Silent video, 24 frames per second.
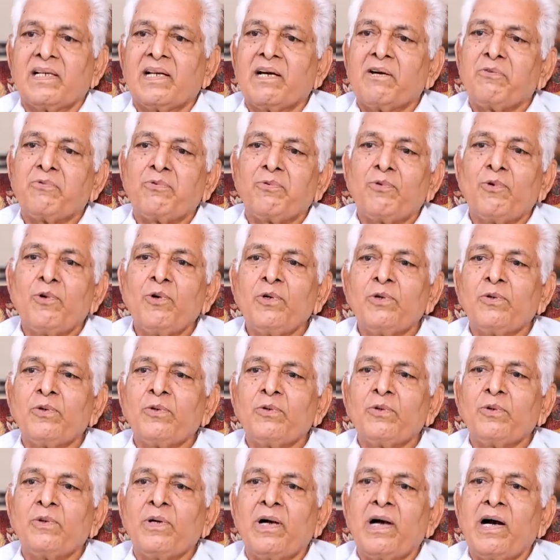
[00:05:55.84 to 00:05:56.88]
నా ఫోను
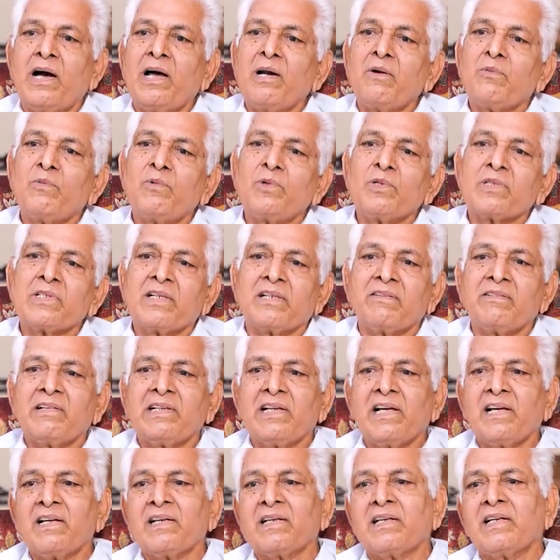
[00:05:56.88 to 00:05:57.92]
ఆల్మోస్ట్ ఇరవై
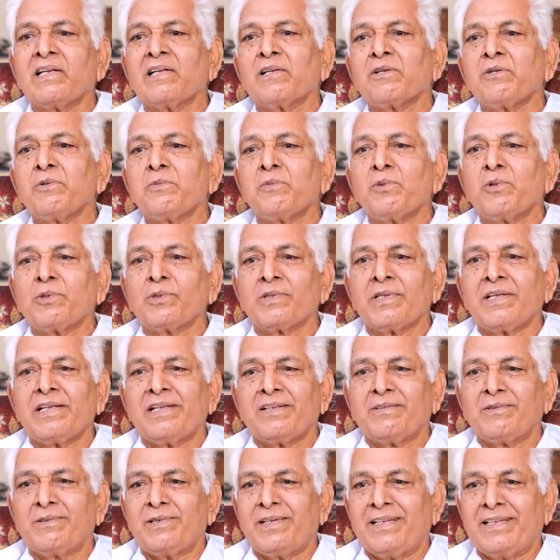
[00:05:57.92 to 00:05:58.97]
నాలుగు గంటలు
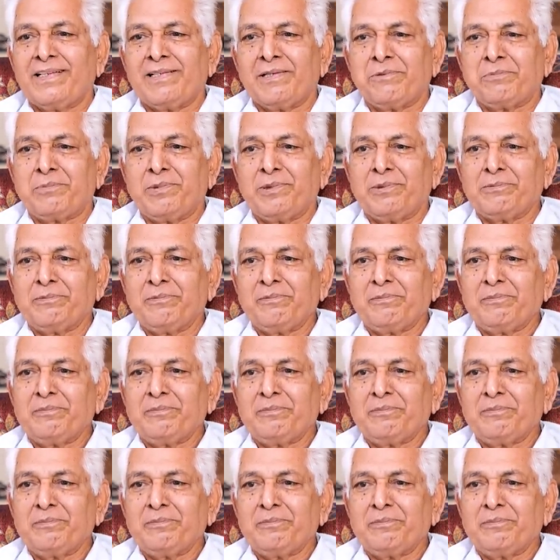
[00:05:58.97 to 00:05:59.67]
మోగుతూనే ఉండేది అప్పుడు